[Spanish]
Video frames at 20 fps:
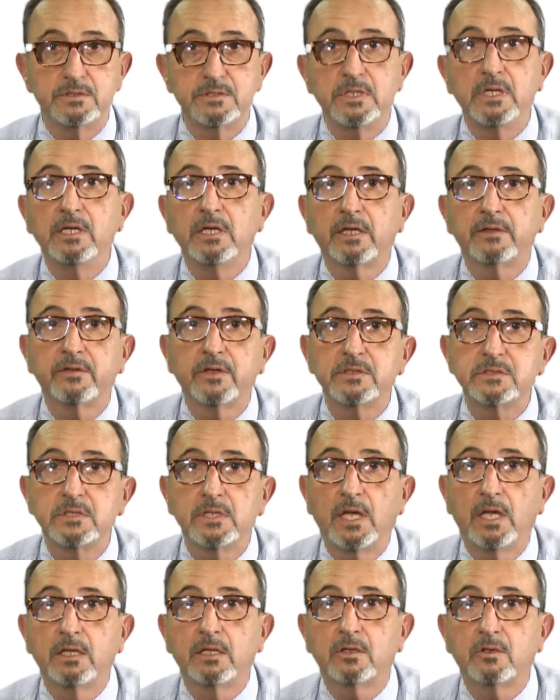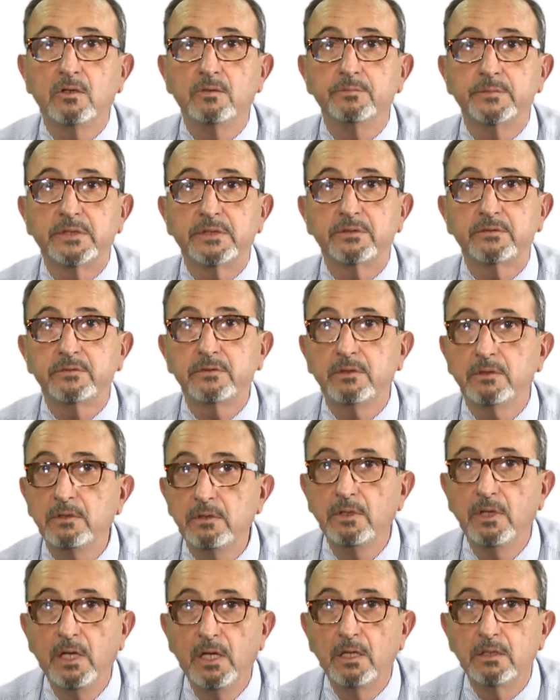sin necesidad de convención,